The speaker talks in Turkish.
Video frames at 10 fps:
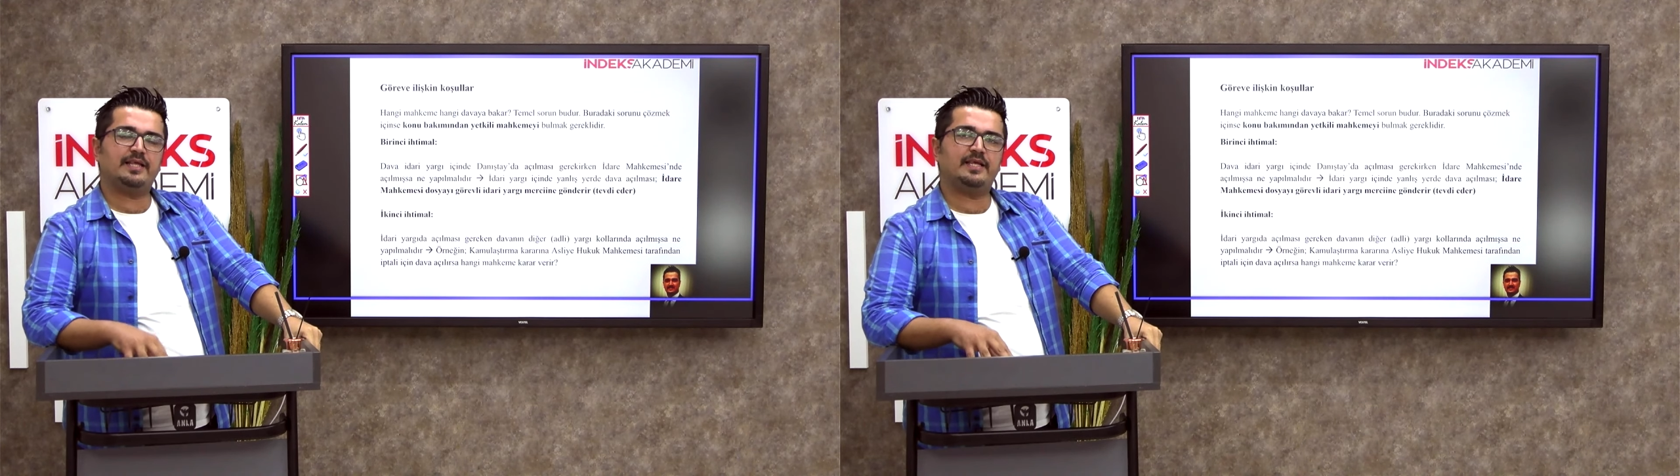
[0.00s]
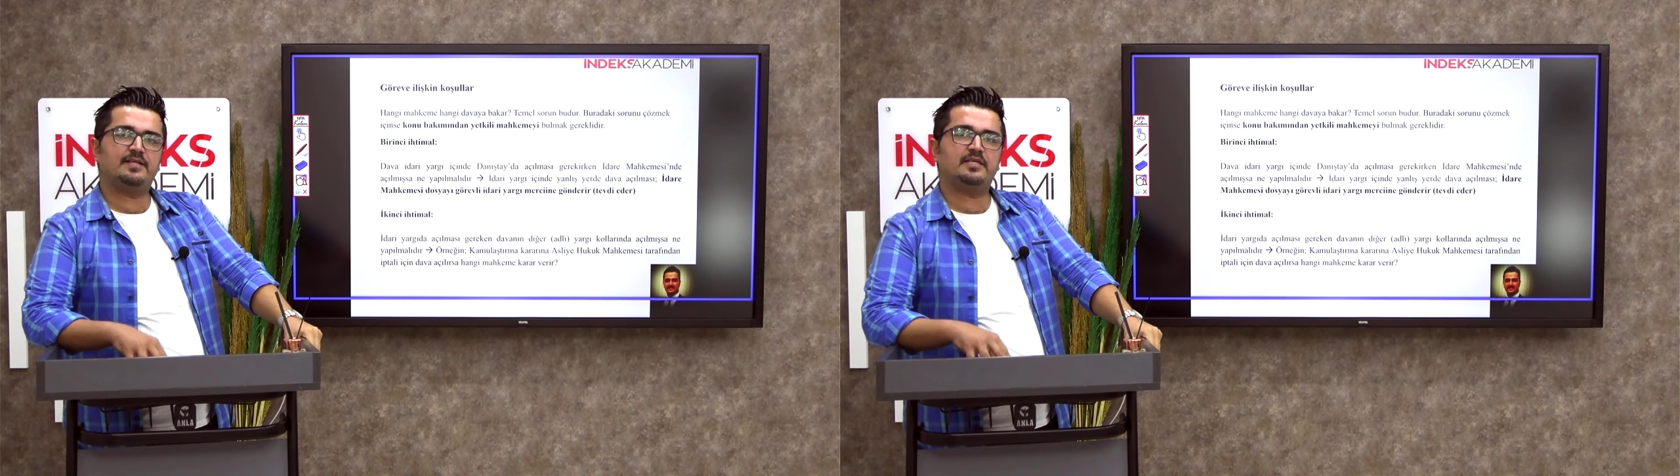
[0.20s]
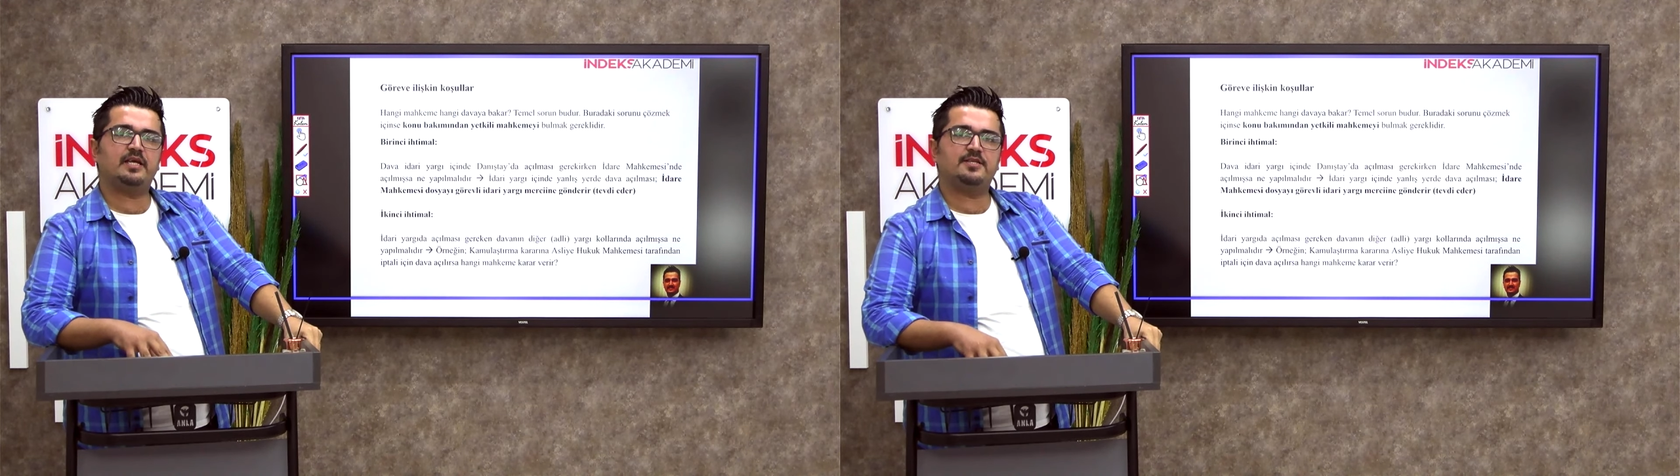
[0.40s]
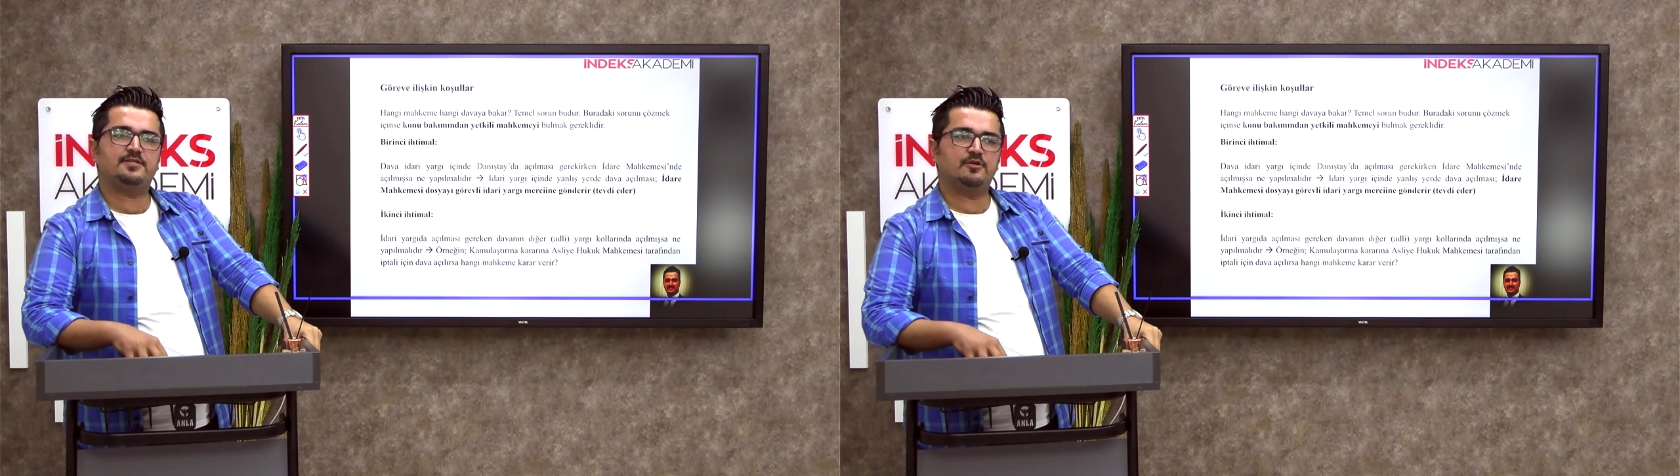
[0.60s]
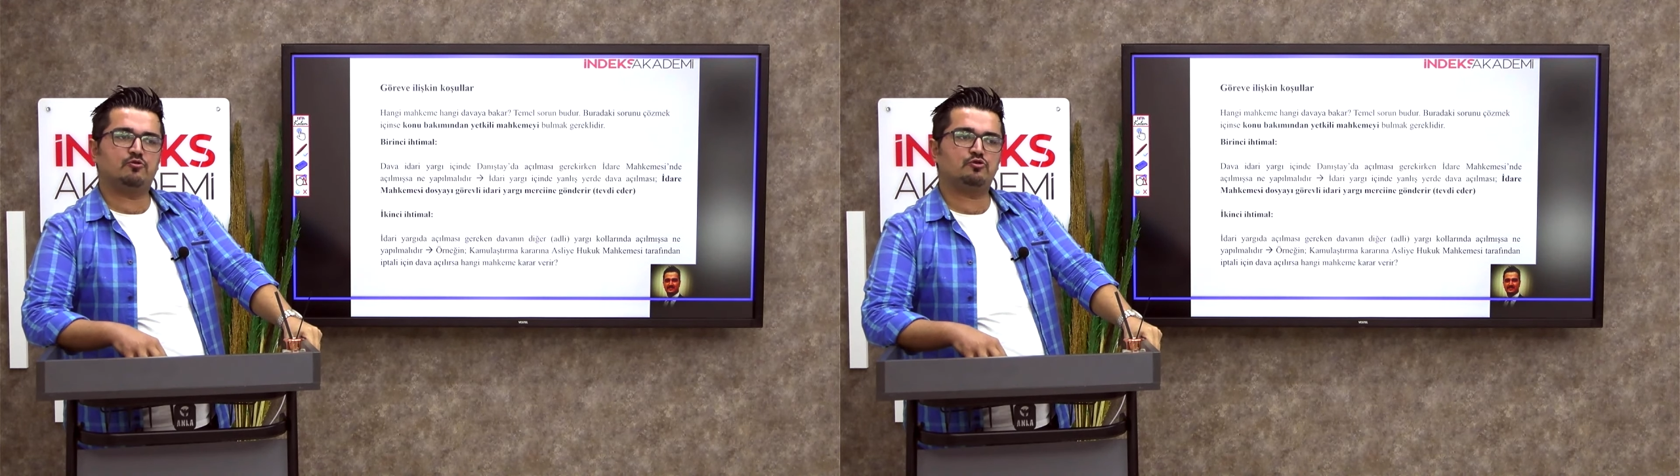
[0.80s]
yetki
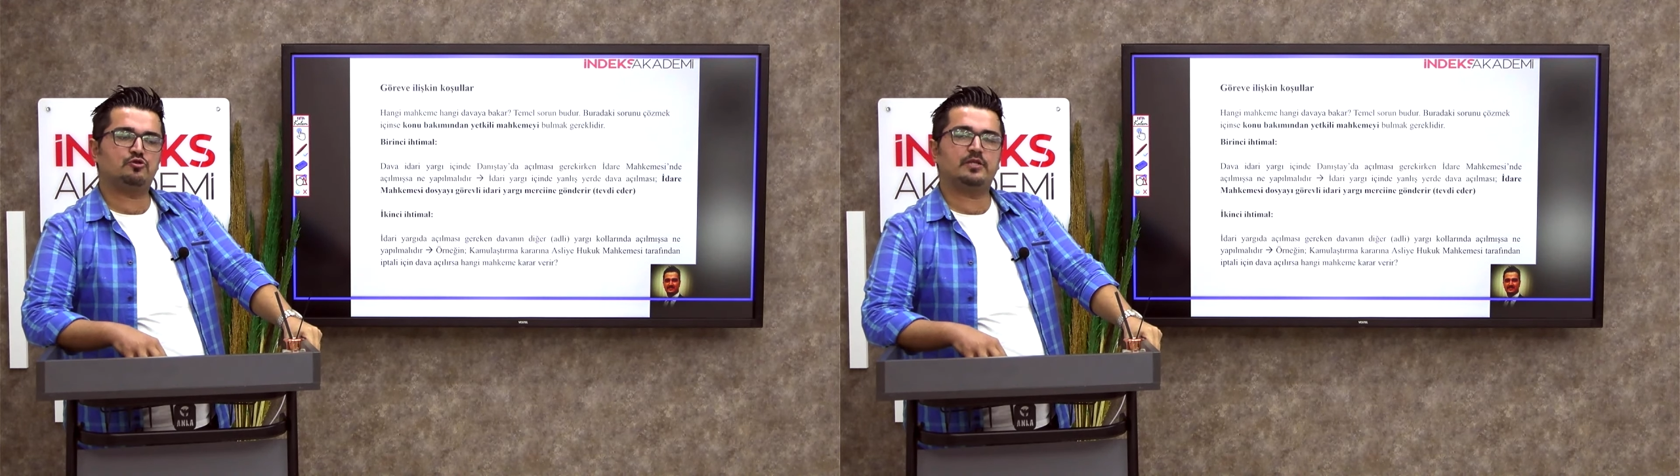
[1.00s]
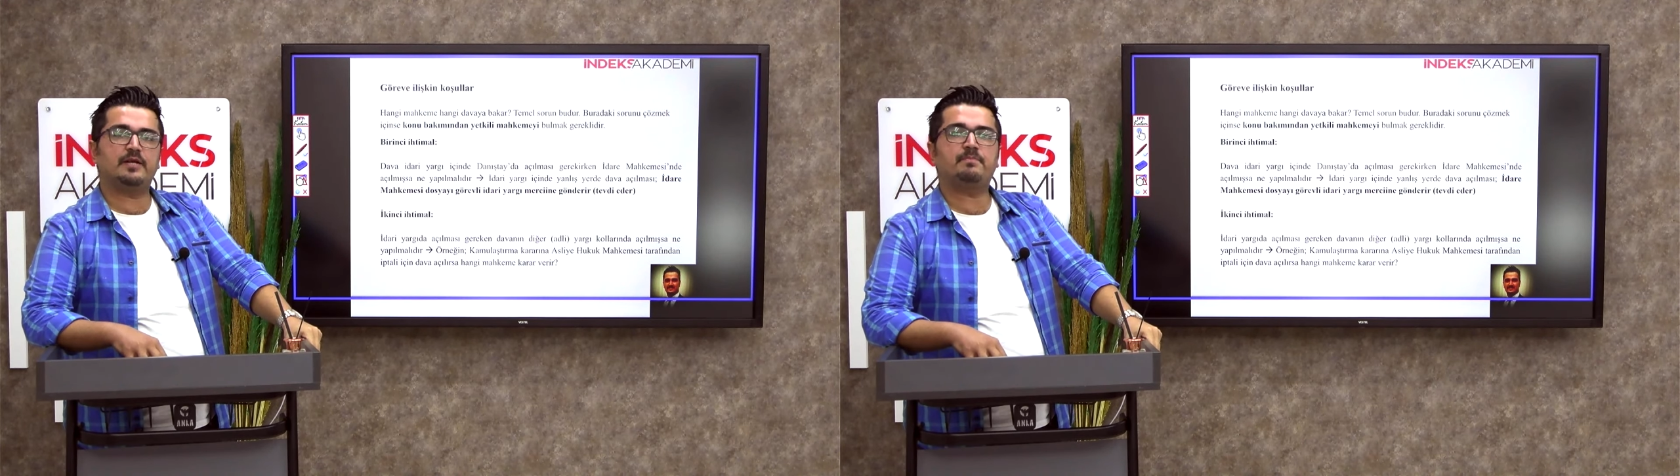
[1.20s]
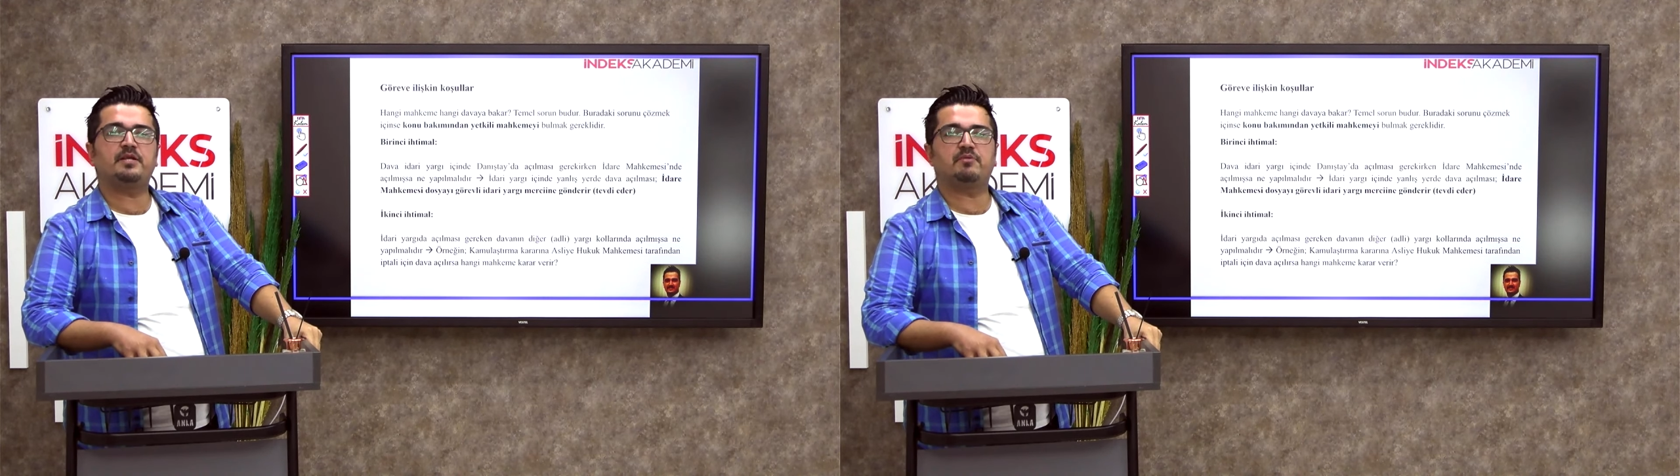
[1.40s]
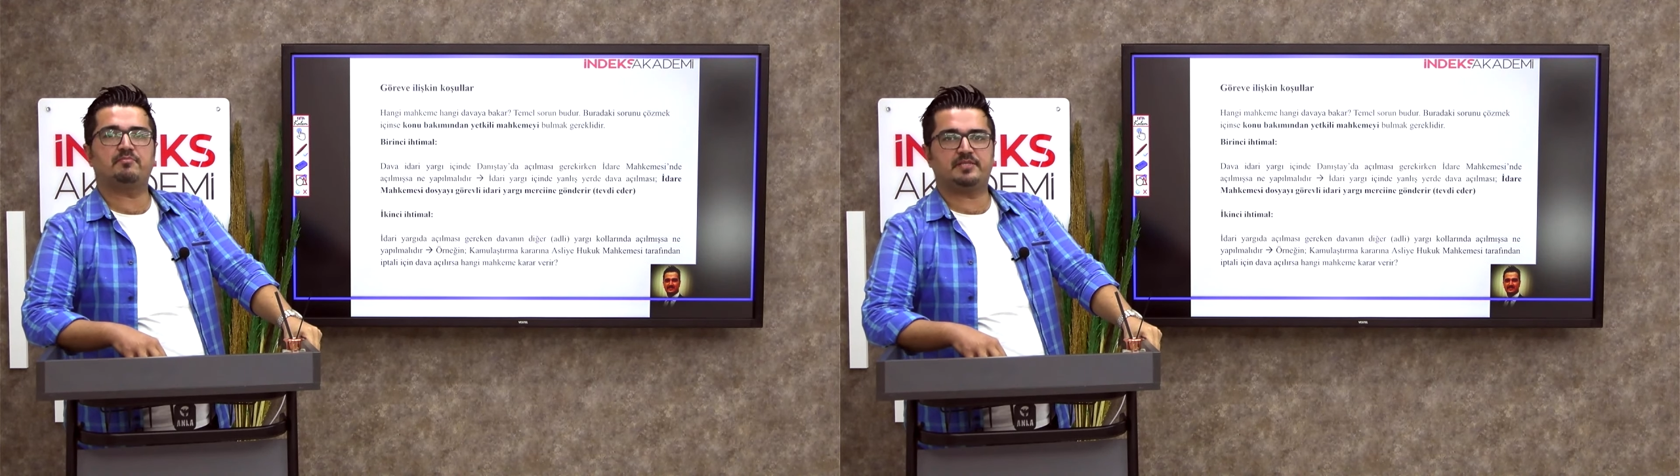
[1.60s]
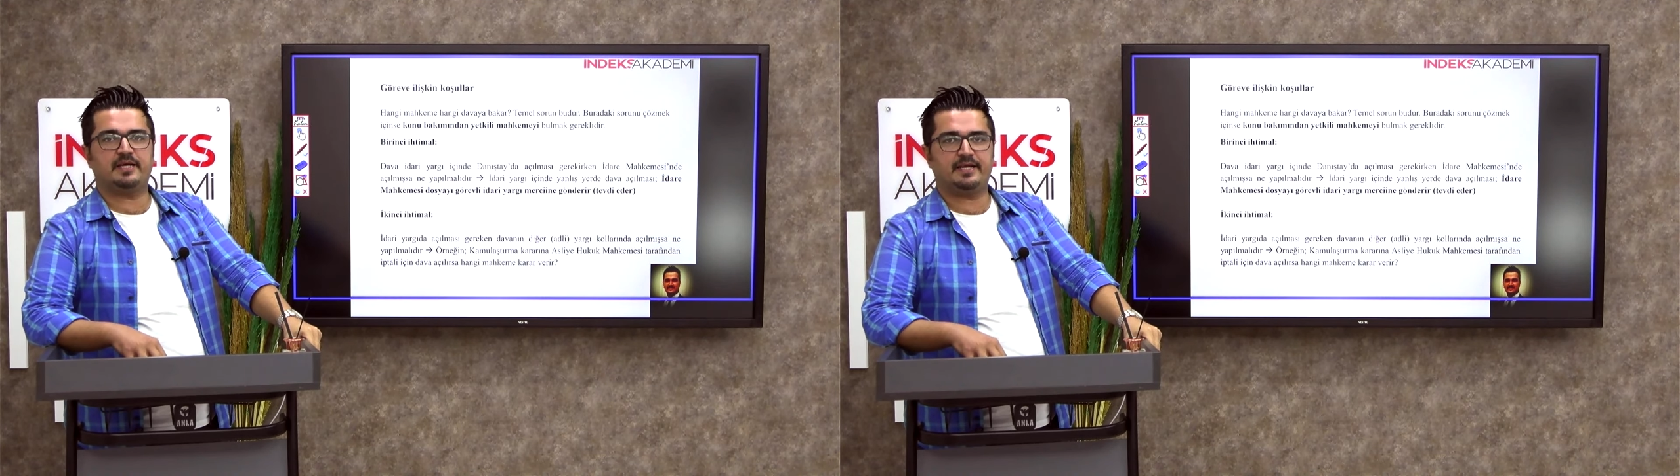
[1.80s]
ilişkin koşulları
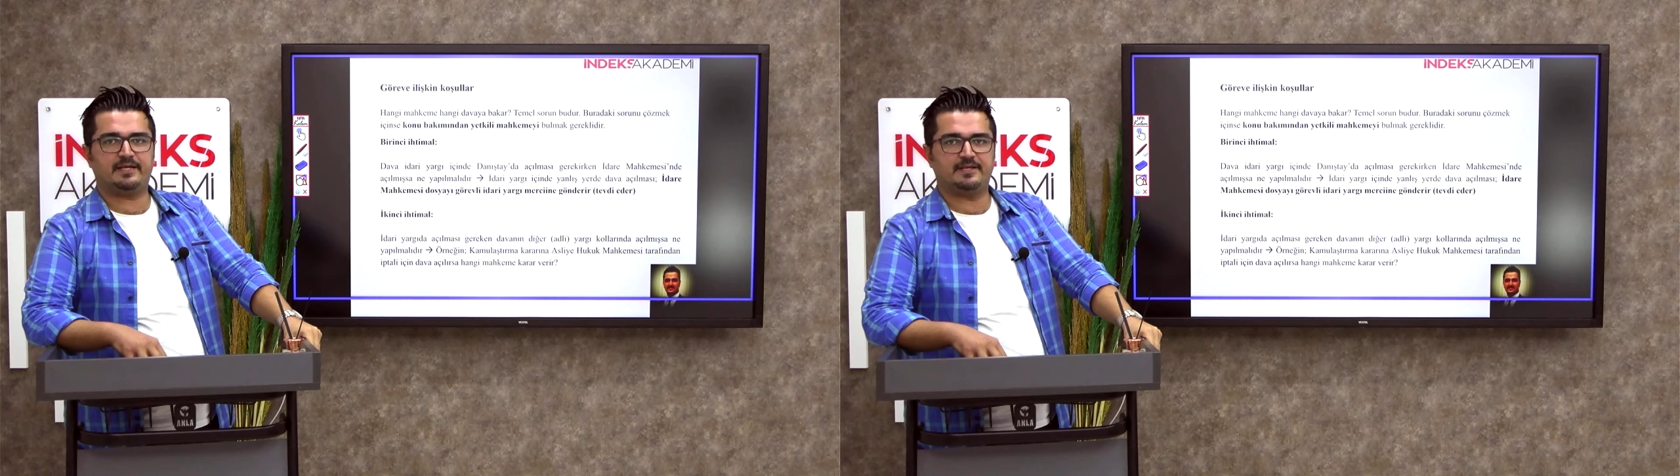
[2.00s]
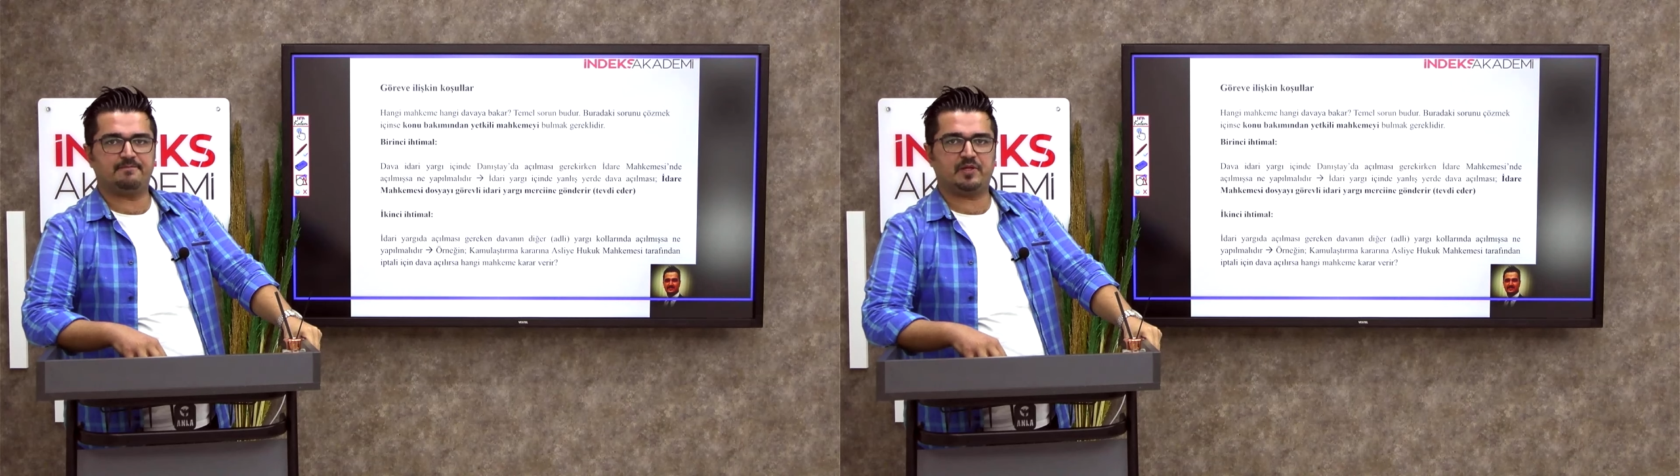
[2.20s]
bilmemiz gerekli.